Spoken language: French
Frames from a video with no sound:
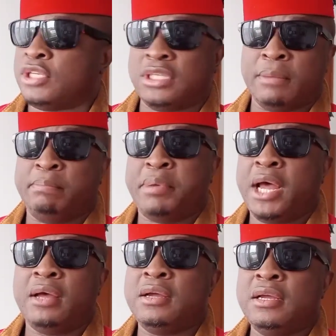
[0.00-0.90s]
C'était
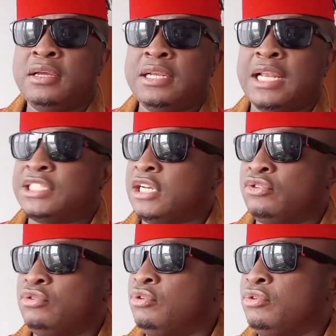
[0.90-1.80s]
pas la
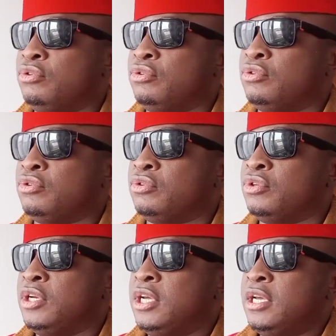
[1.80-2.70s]
chanson de,
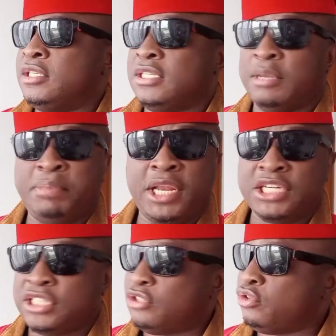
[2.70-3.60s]
c'était pas
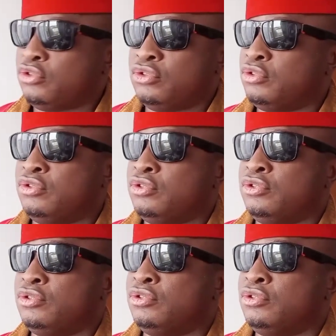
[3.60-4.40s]
la chanson de de